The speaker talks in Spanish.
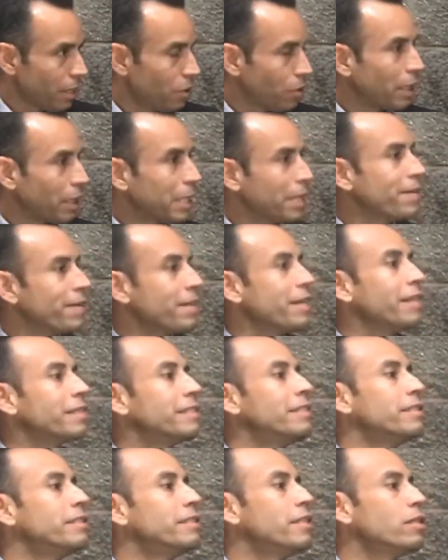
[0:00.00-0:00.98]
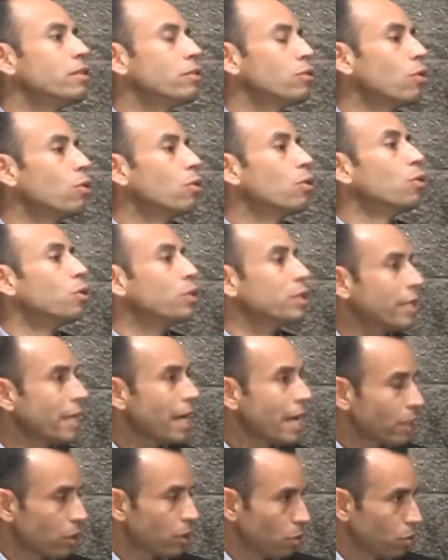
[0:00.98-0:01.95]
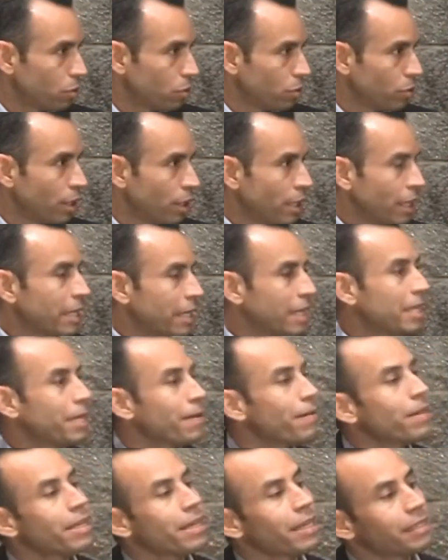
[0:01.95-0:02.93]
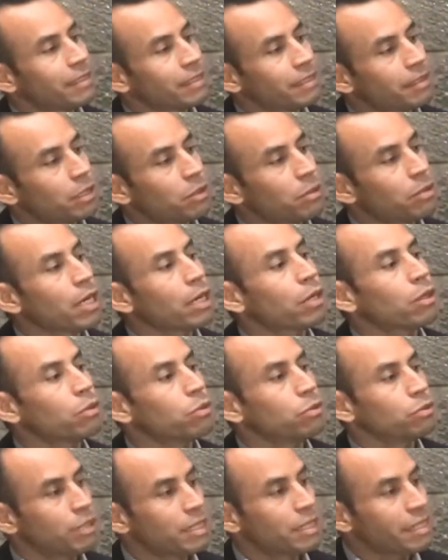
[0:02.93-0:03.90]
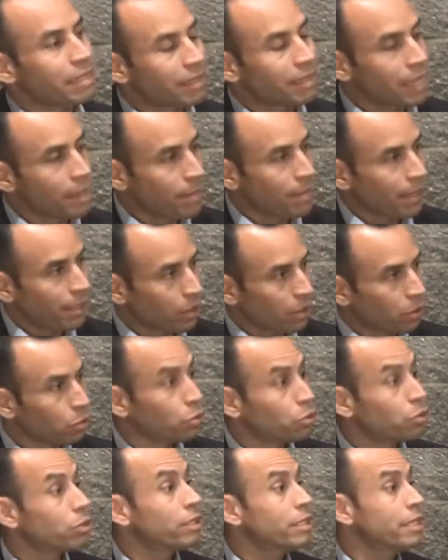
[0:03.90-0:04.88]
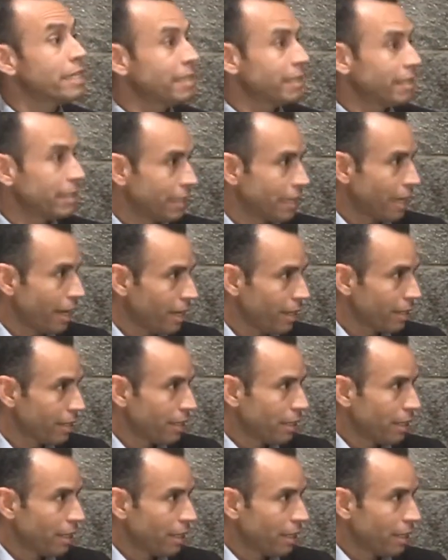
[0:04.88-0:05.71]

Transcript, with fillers: Lo que deben existir son contratos y debe de existir una, un sistema de justicia